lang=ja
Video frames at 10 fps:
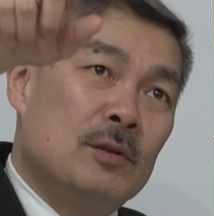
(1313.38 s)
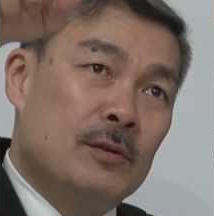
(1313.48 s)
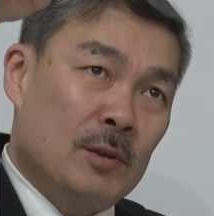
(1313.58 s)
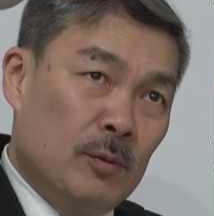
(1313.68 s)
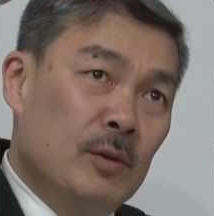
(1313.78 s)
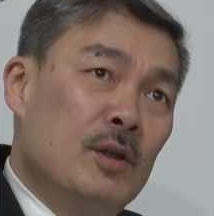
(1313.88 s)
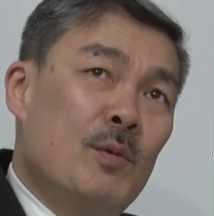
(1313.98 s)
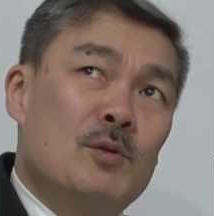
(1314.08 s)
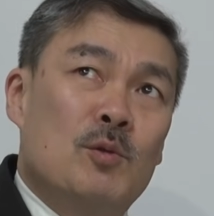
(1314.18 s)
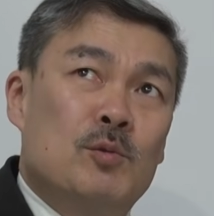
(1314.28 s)
ですけど
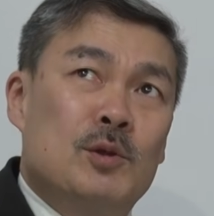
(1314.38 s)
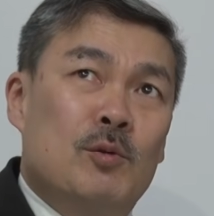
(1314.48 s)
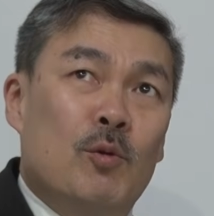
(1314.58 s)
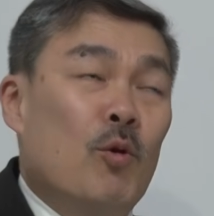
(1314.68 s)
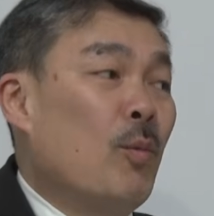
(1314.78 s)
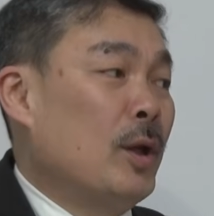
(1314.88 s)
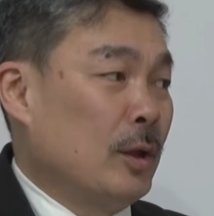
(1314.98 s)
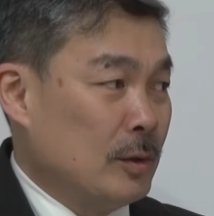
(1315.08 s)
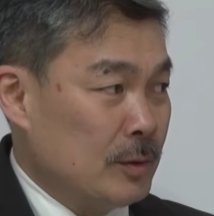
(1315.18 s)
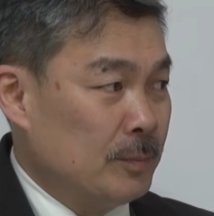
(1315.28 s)
リーマンショック以降横ばいに
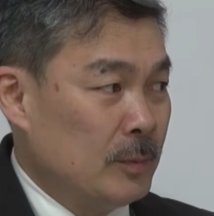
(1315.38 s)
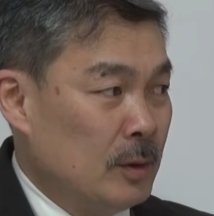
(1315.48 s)
なったんですよ、